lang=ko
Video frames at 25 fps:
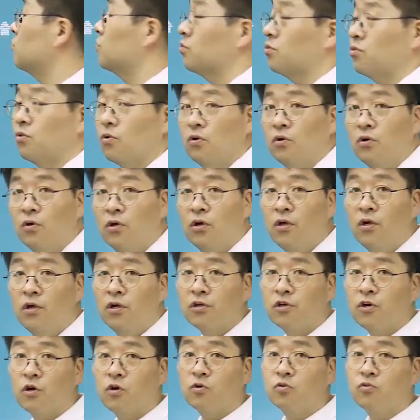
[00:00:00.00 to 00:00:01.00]
수 있고,
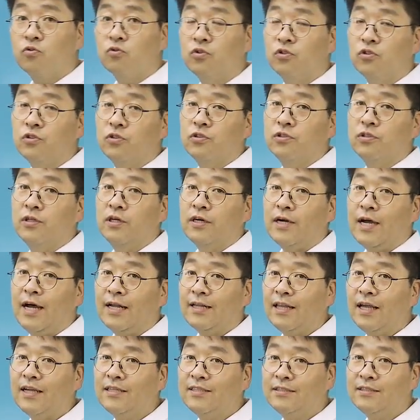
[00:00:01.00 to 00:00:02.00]
결국은
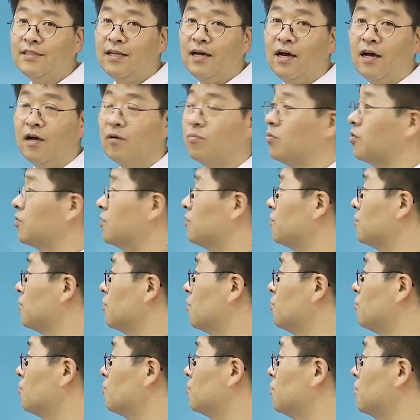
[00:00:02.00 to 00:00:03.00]
같아진다 뭐 이런
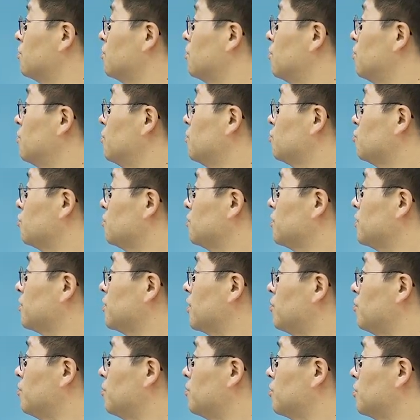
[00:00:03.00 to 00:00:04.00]
내용을 좀 이따
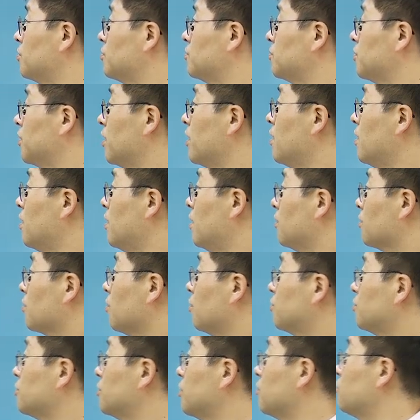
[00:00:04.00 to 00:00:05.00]
살펴보겠습니다.
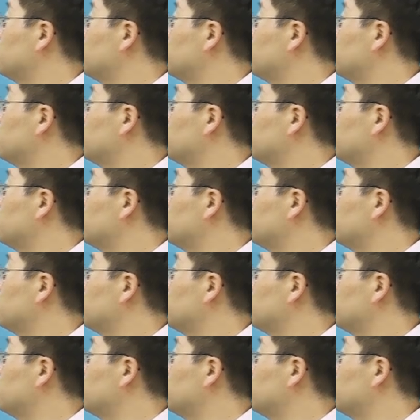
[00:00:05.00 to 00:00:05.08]
경제